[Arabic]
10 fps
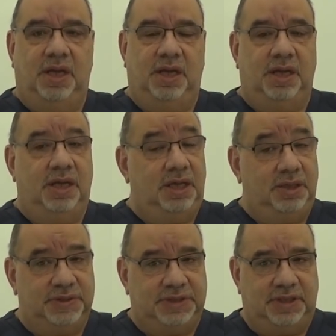آه،
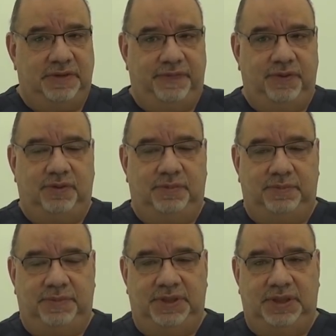أهلا وسهلا
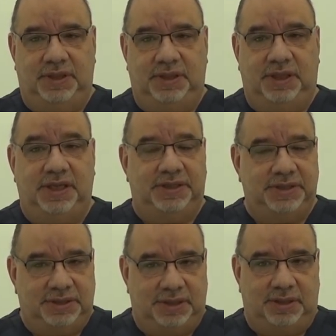فيكم
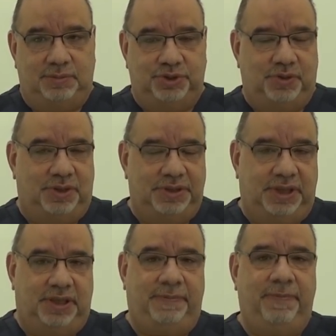بعيادتنا
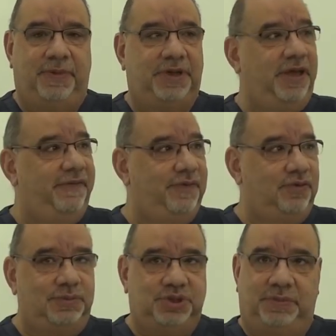المتواضعة برحب
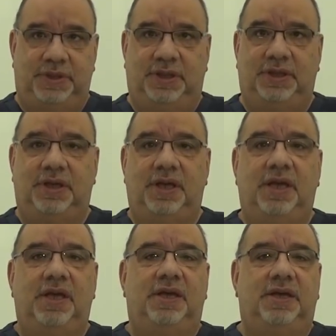فيكم جميع
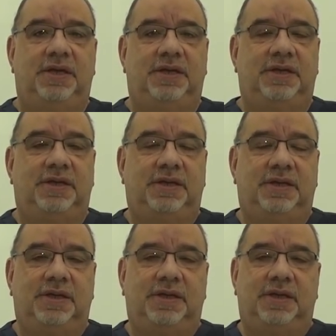الله
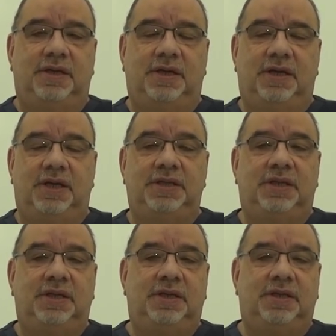أه
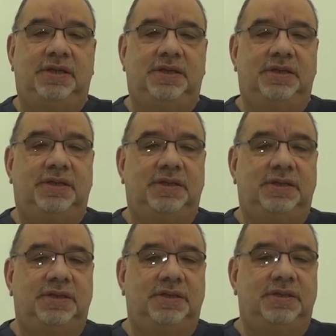أنا آه،